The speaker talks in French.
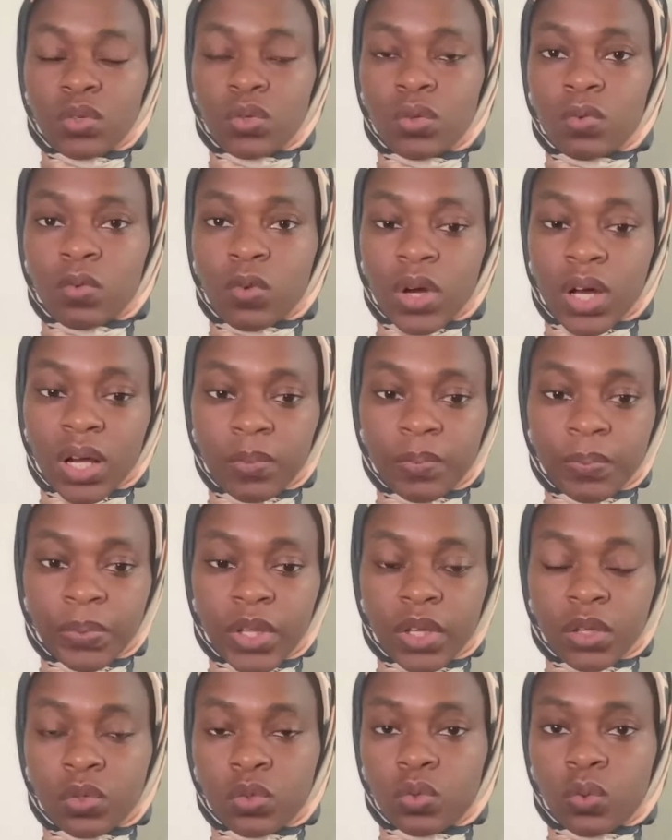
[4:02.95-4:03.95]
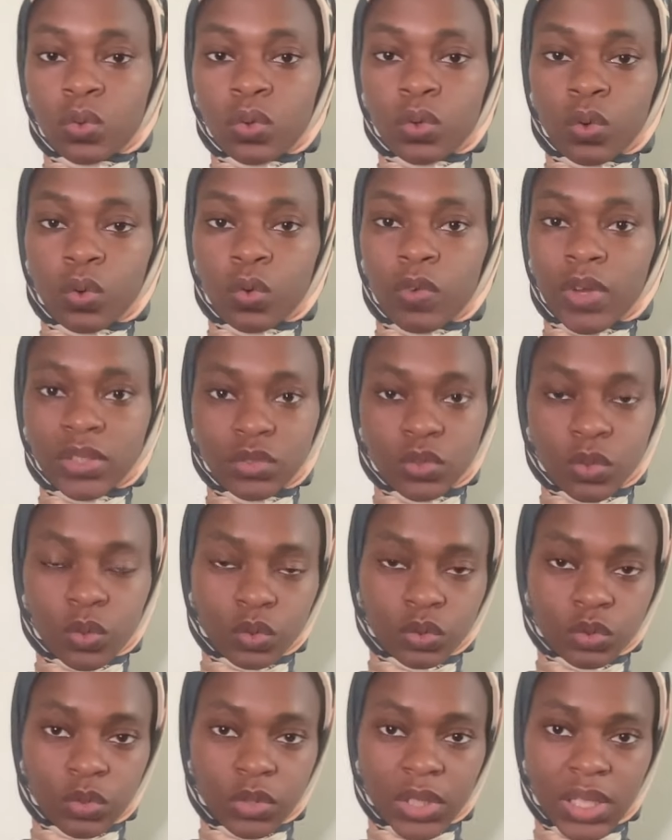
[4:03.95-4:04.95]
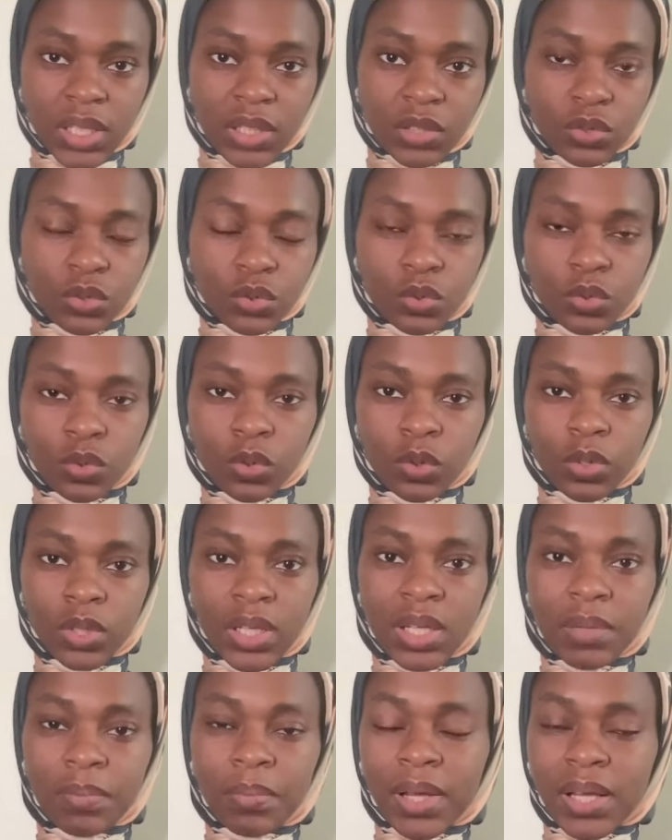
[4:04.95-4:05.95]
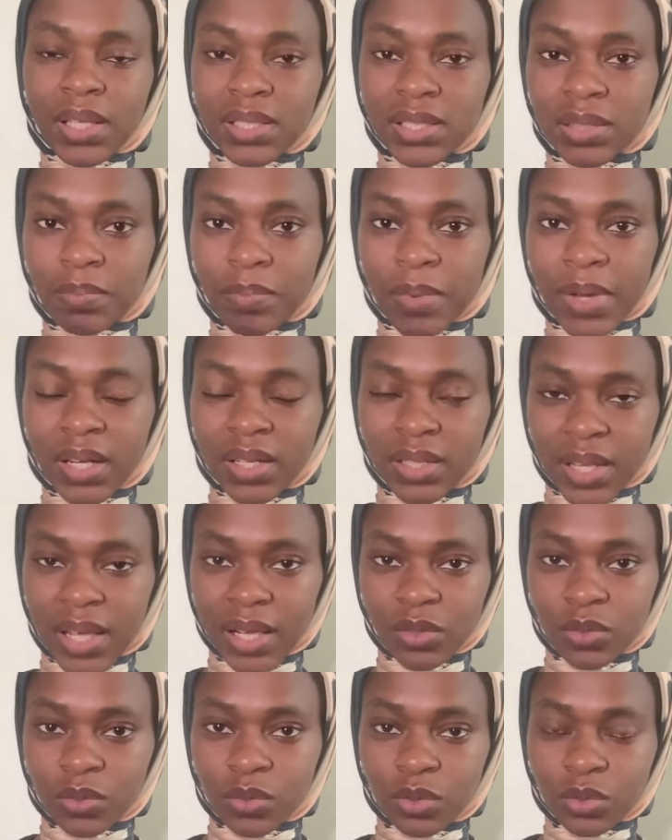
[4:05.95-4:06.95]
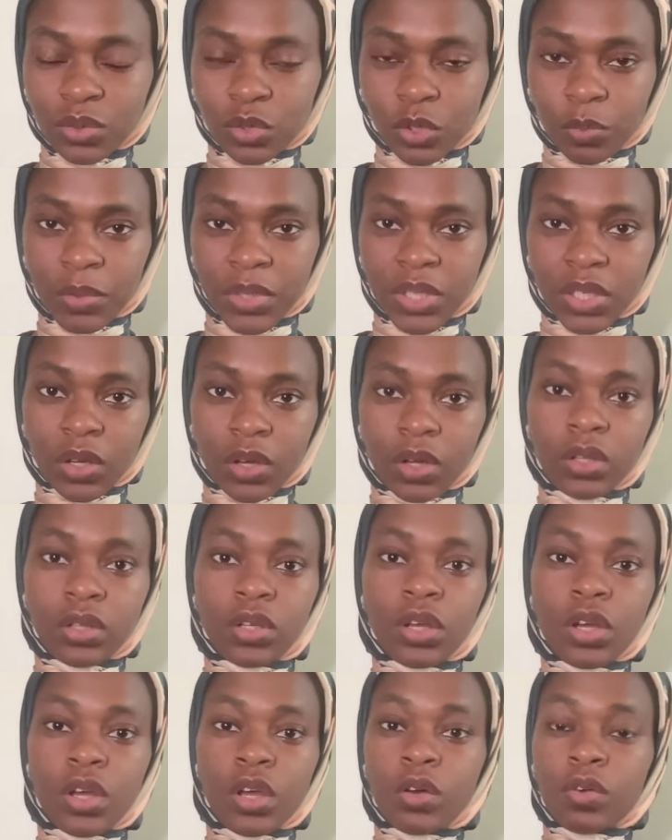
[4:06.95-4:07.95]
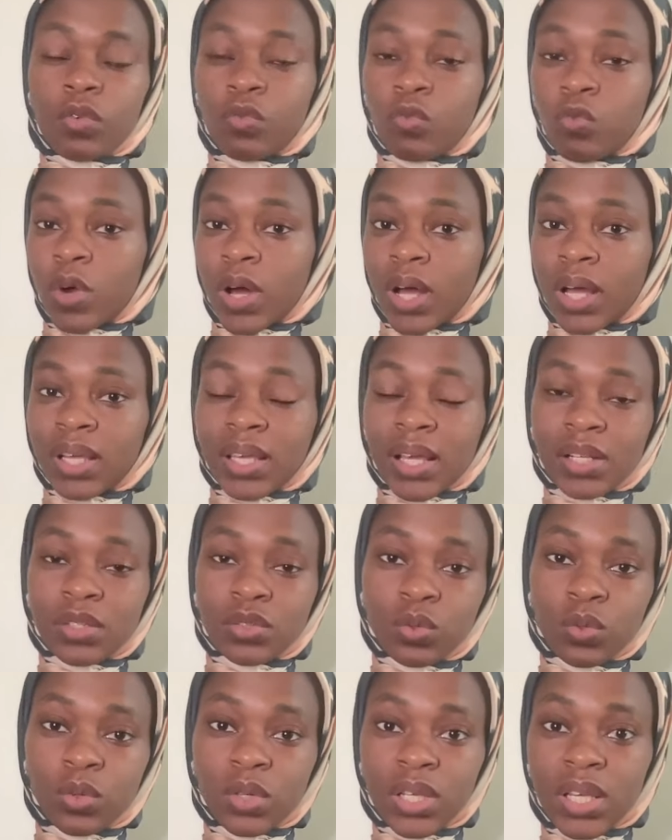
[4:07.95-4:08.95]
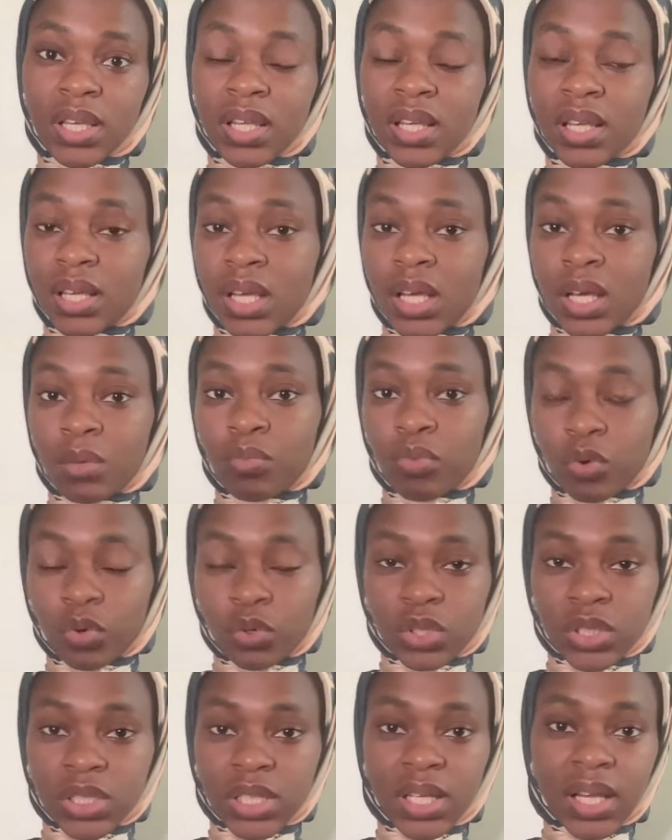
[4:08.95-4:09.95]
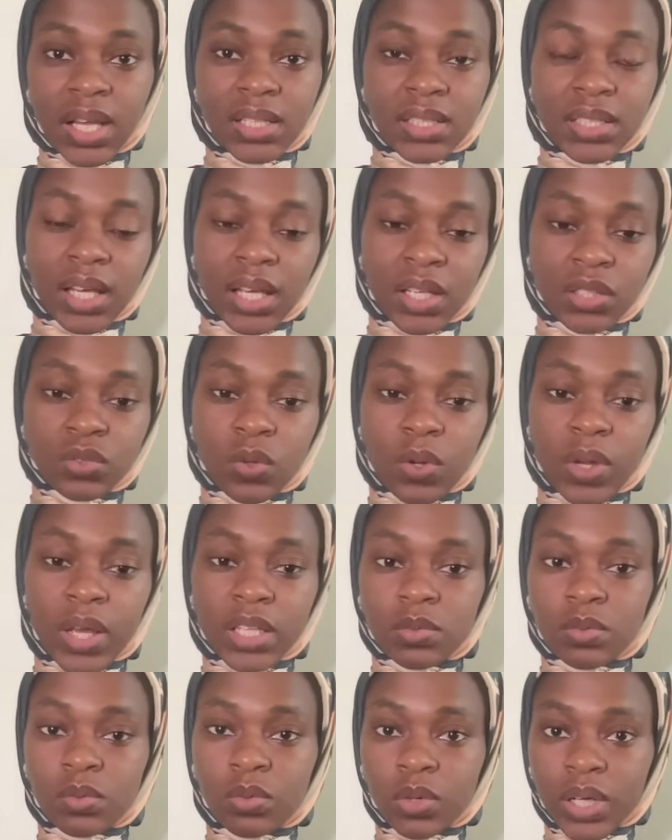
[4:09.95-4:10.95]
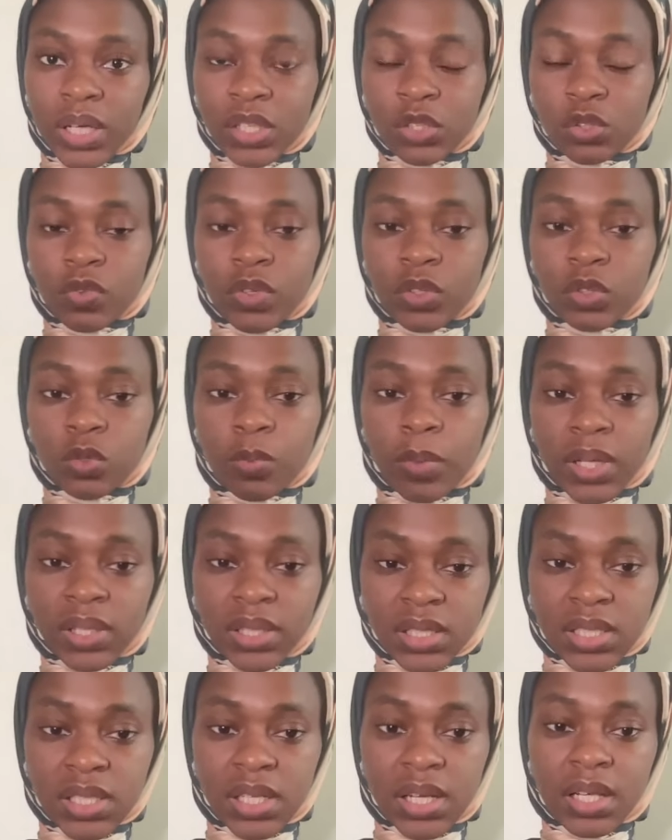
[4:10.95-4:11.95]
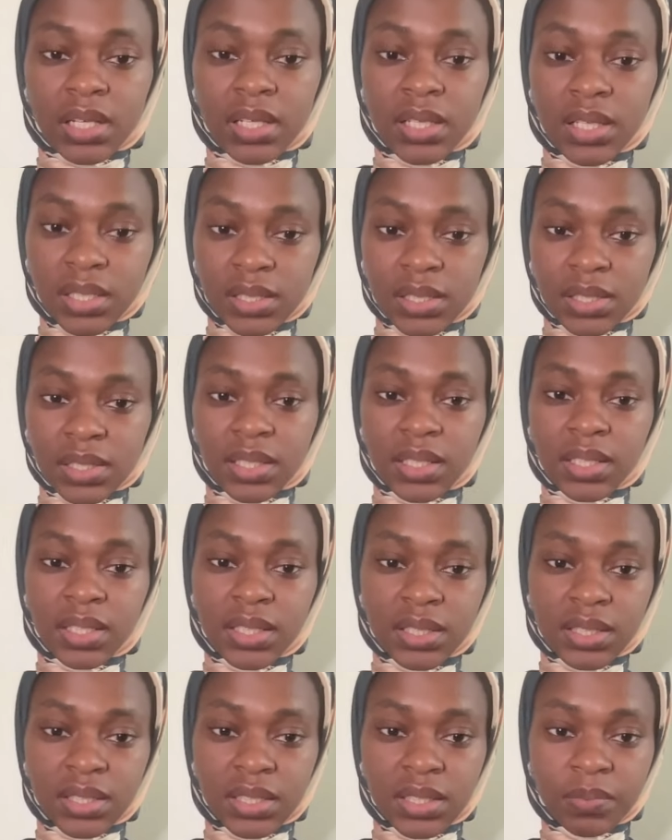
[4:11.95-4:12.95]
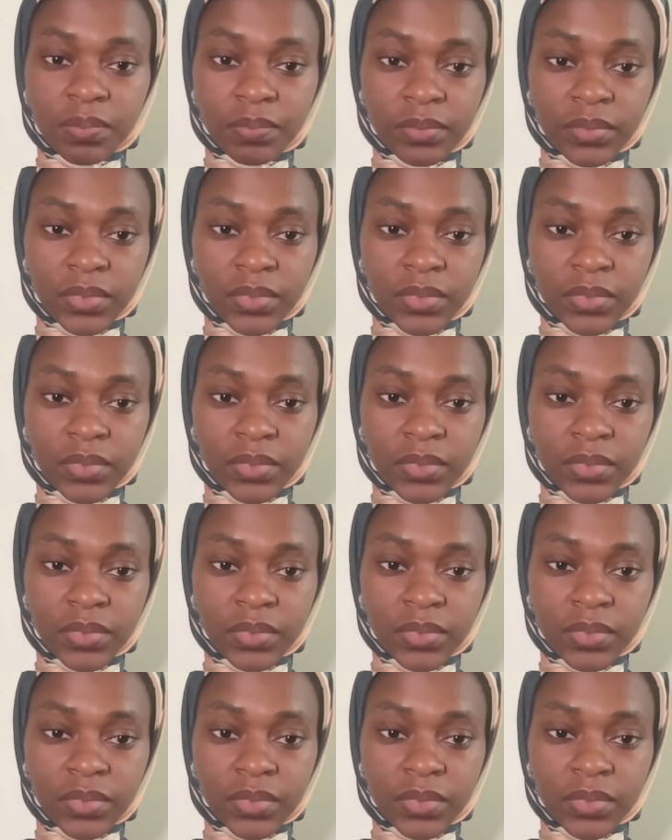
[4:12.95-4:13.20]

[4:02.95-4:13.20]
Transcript: de voir. Donc on va se concentrer sur les principales L2 sur Bitcoin, voir quels sont les projets intéressants à explorer. Je vais te partager la liste ici.